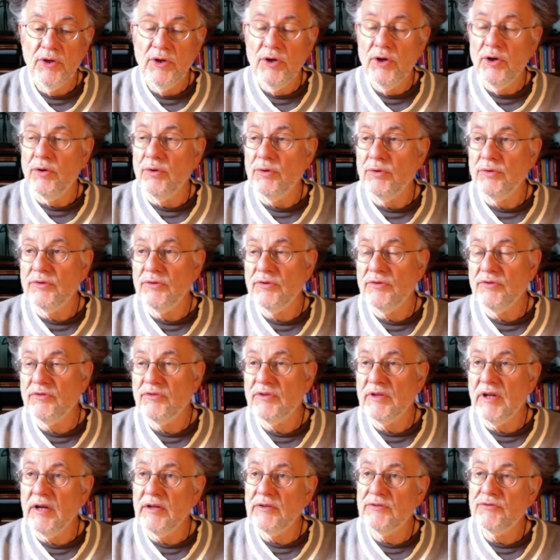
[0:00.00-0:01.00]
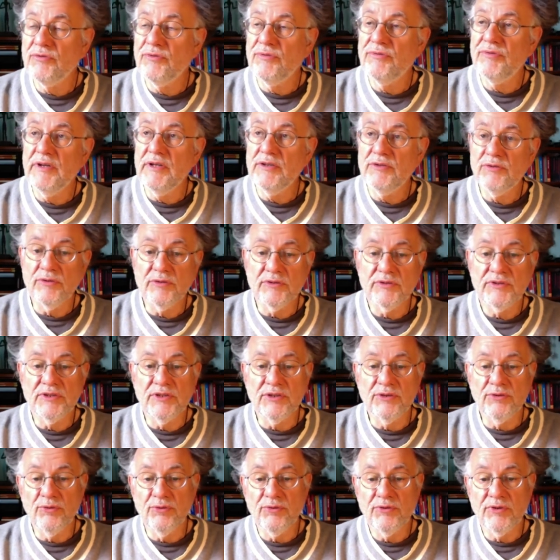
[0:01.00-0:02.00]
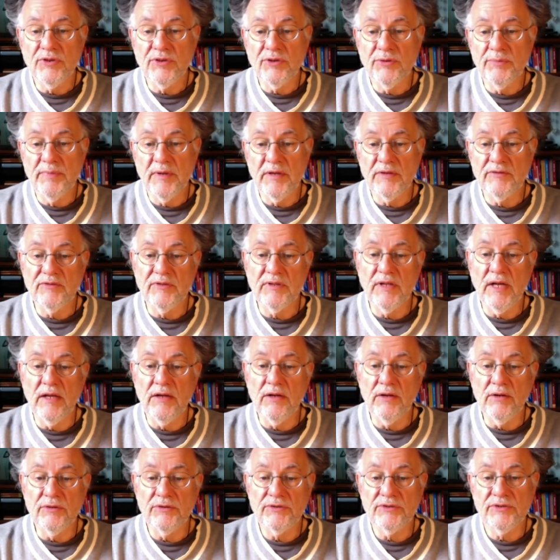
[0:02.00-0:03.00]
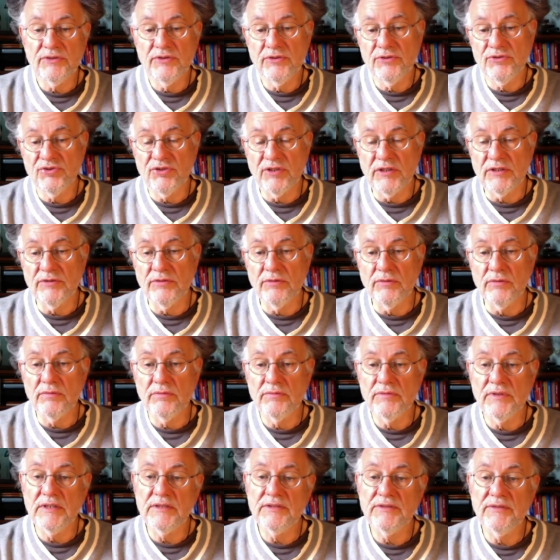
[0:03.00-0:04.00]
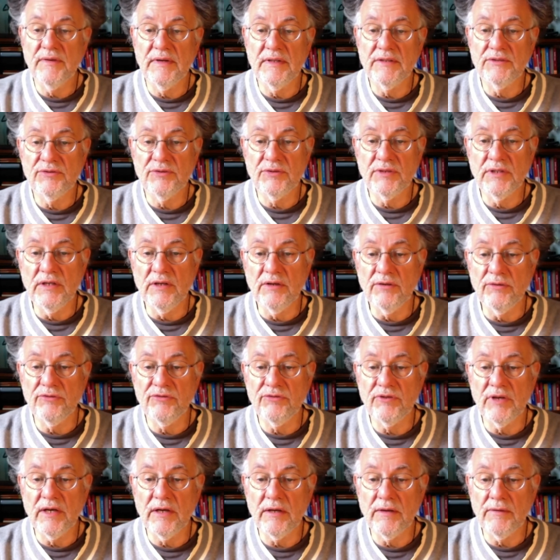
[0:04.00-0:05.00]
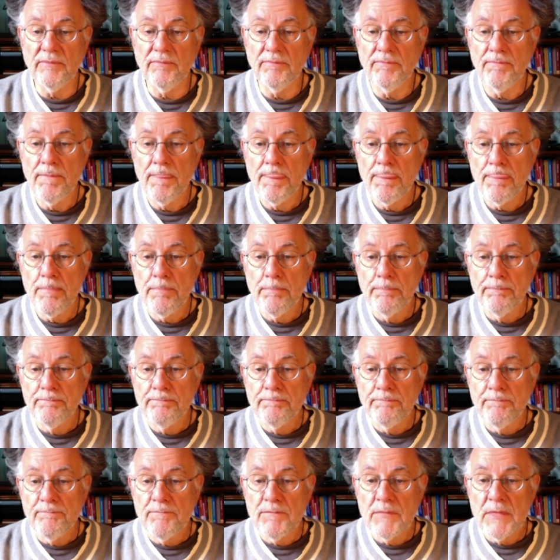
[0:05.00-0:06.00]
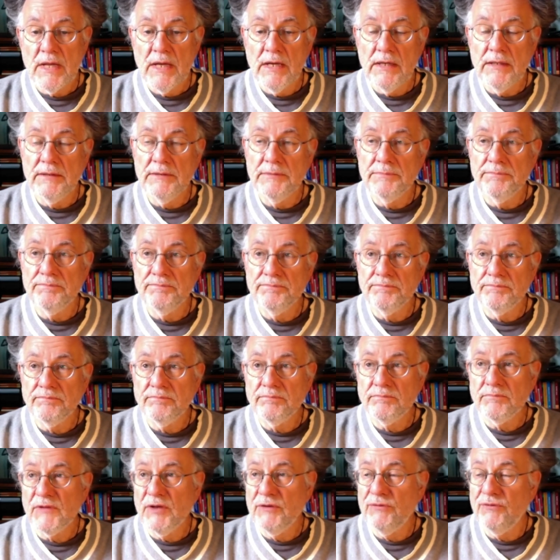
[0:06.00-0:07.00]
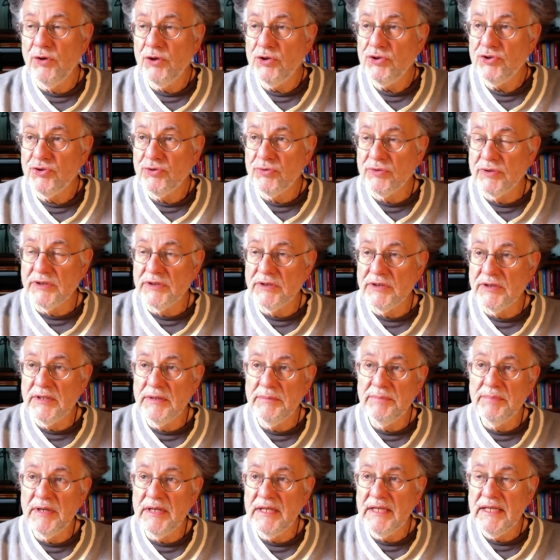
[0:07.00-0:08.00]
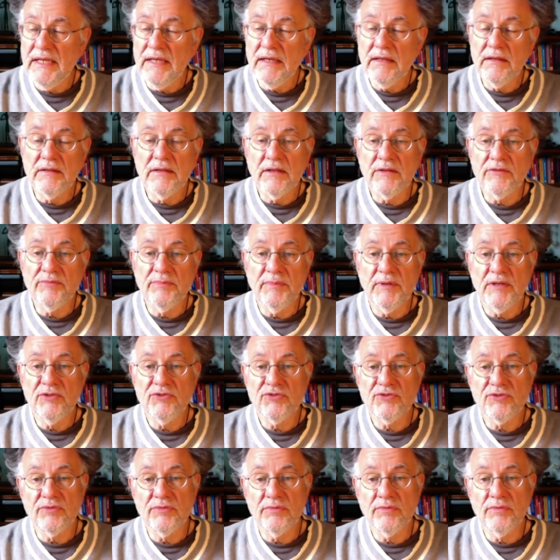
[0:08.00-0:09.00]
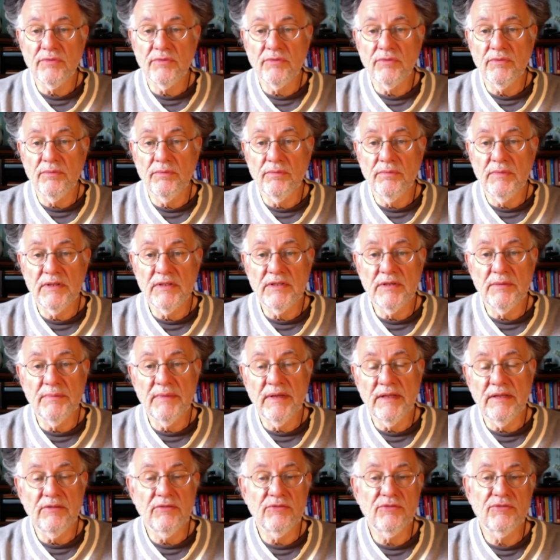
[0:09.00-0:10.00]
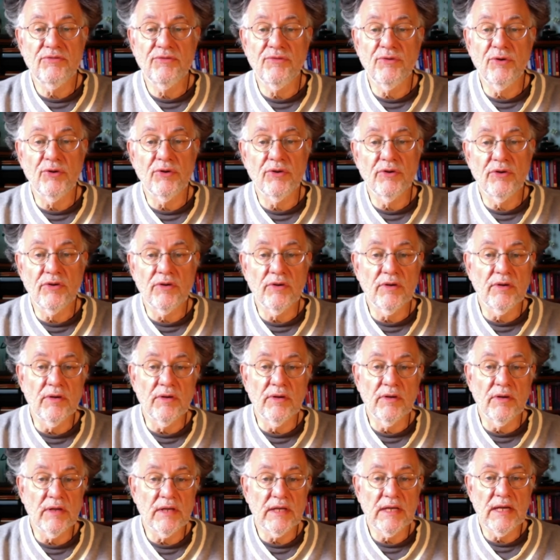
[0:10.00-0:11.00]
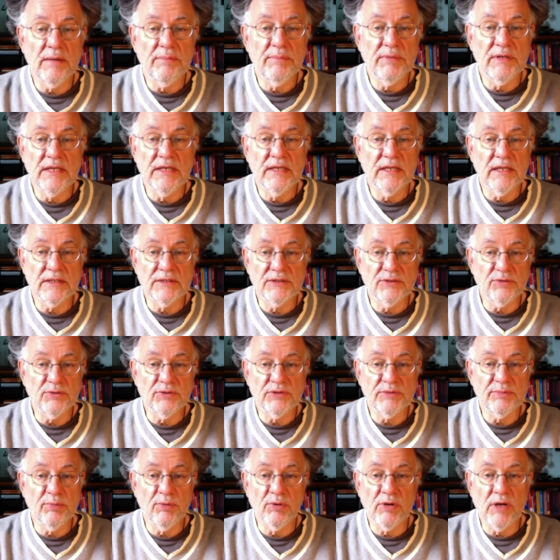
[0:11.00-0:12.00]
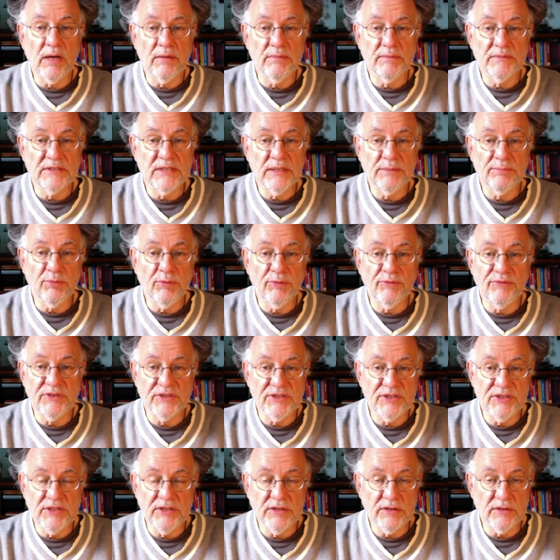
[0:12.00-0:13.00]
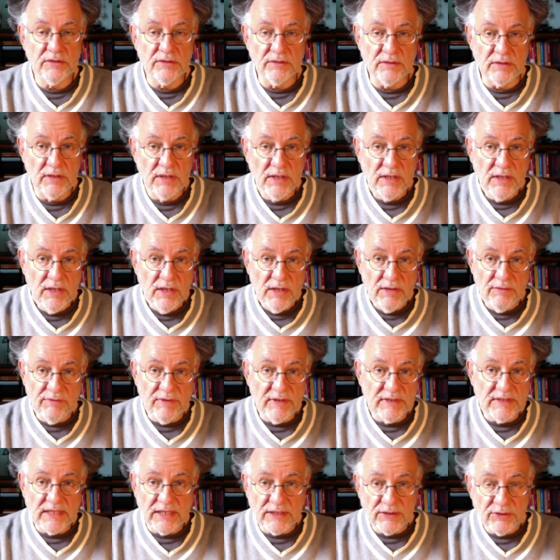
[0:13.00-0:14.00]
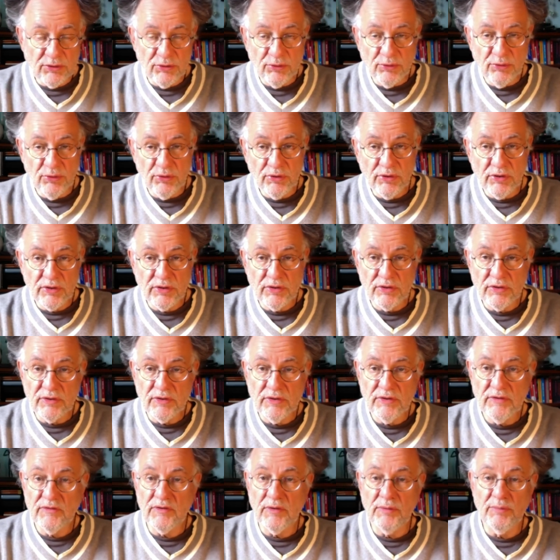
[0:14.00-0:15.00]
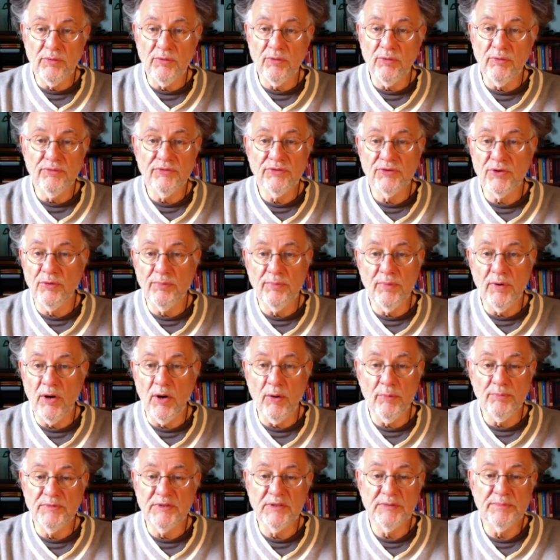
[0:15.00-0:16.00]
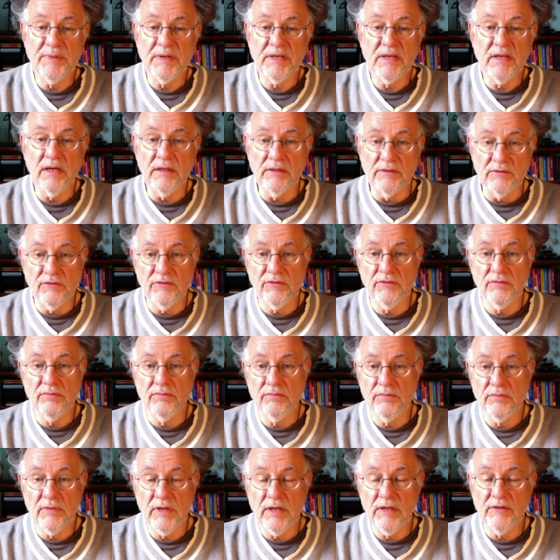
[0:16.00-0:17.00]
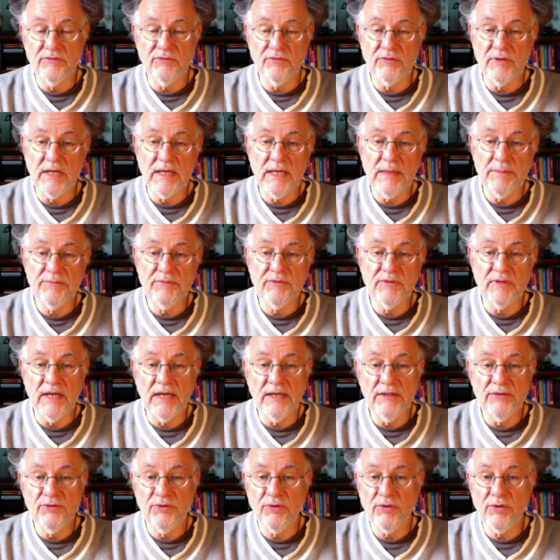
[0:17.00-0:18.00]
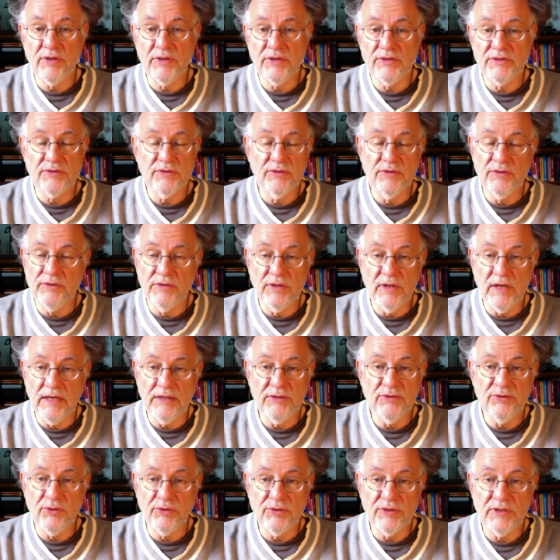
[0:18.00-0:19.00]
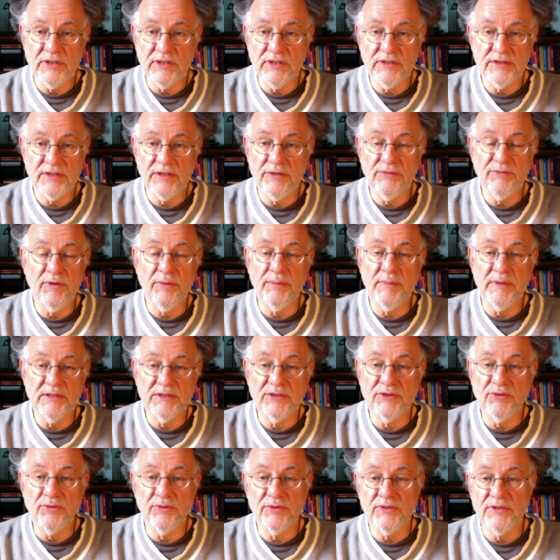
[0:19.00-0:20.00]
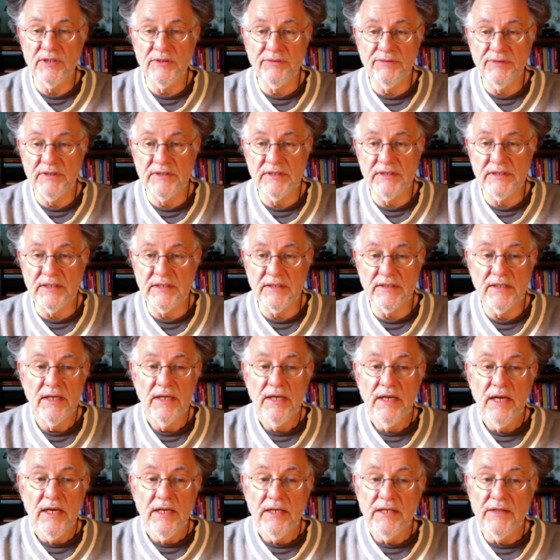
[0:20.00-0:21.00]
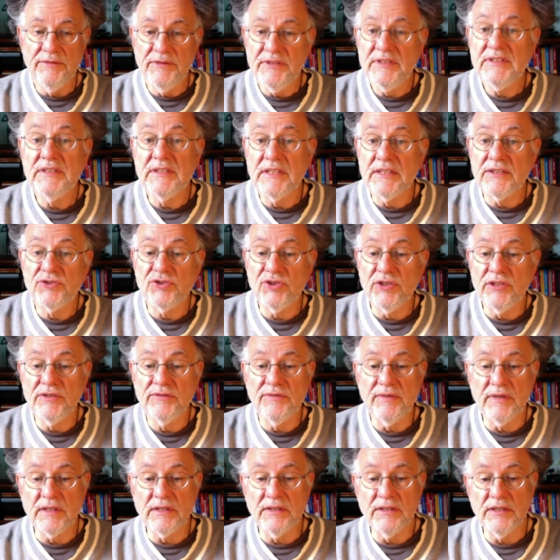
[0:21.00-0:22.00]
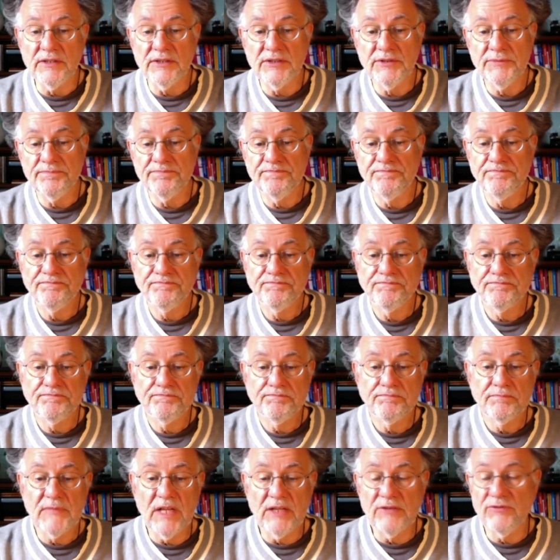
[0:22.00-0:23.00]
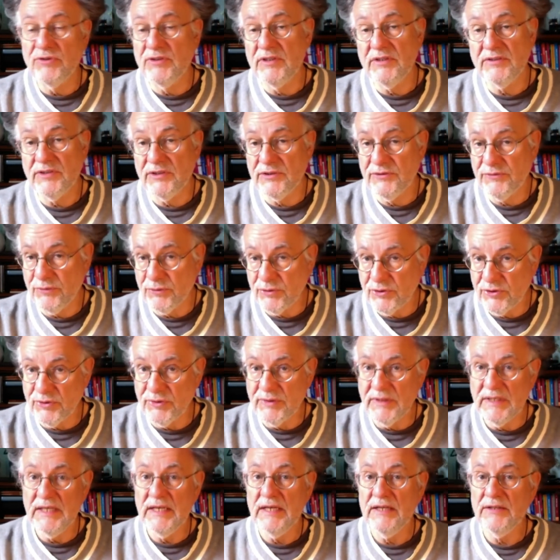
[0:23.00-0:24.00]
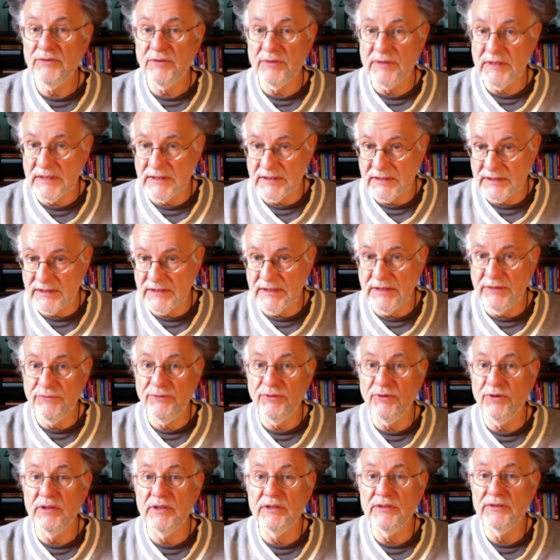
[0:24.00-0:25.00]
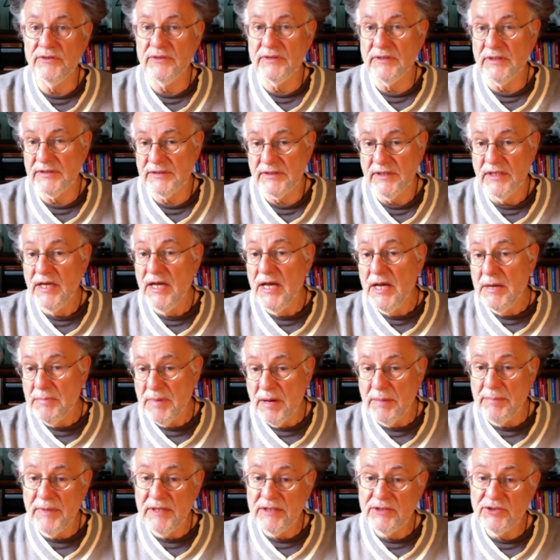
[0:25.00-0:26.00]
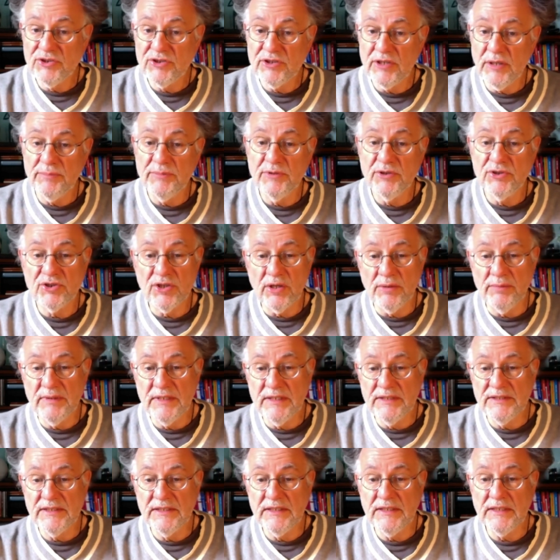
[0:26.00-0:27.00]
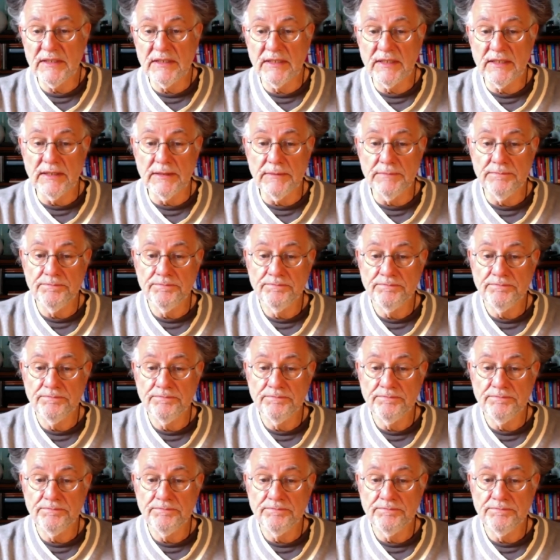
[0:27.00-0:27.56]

Und dazu fehlt uns die nötige Personalausstattung. das waren so die Aussagen ähm, Forschungen, die belegen, dass Menschen mit Demenz von äh, Rehabilitationsprogrammen sehr profitieren, waren Angehörigen dieser Berufsgruppe überhaupt nicht bekannt. Also da gibt es ein eindeutiges, eindeutiges Informationsdefizit. Die wissen das schlichtweg nicht. Also dass das funktioniert und dass es sinnvoll ist und dass man Menschen damit stabilisieren kann.